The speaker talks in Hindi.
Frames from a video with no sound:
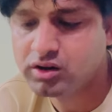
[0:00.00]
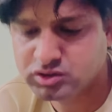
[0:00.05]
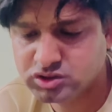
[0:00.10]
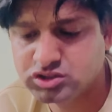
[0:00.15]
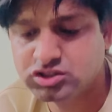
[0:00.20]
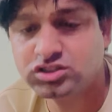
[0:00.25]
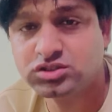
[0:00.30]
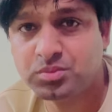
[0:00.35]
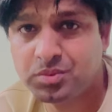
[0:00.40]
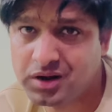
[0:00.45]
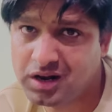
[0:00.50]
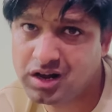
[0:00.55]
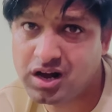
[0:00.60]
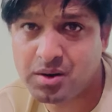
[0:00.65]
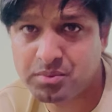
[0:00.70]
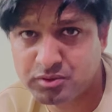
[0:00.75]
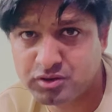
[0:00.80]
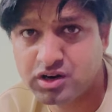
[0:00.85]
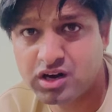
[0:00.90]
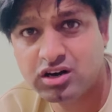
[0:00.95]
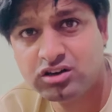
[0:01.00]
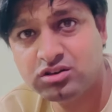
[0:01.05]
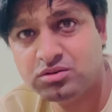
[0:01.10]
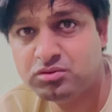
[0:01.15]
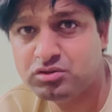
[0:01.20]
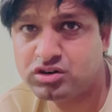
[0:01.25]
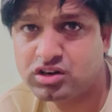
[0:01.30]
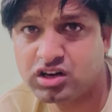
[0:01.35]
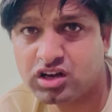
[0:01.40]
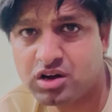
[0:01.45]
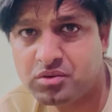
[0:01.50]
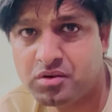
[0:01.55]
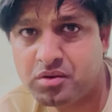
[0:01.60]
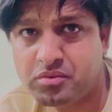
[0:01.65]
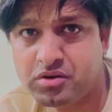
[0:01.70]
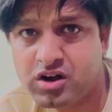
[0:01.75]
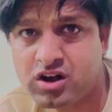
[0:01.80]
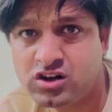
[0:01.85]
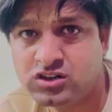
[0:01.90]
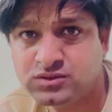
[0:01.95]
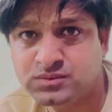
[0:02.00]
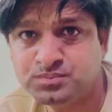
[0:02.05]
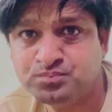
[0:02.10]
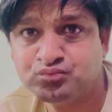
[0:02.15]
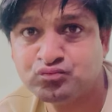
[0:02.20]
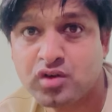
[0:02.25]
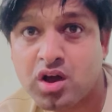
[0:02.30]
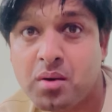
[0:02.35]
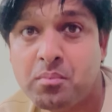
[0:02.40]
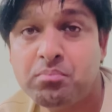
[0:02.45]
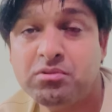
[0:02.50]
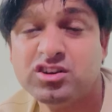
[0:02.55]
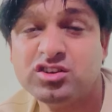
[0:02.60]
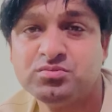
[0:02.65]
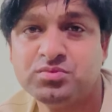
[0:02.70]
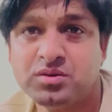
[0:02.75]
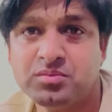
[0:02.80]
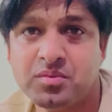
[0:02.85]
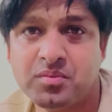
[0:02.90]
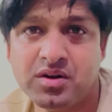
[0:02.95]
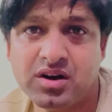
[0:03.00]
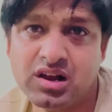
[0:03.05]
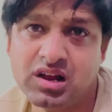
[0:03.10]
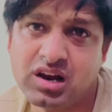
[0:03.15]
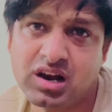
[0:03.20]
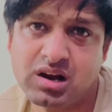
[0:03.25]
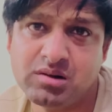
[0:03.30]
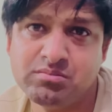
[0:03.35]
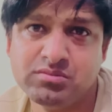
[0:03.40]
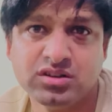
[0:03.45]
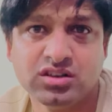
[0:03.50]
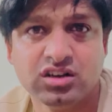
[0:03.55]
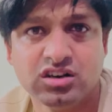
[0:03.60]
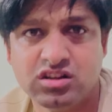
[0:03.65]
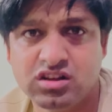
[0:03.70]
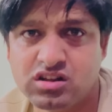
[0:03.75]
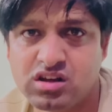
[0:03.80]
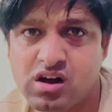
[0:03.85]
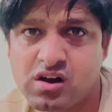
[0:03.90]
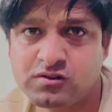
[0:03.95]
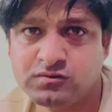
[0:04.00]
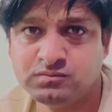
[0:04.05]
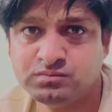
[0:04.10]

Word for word: उससे पहले आपने उठाया जब गया मैं भी हम्म। पचपन में मैंने आराम बंद कर दिया था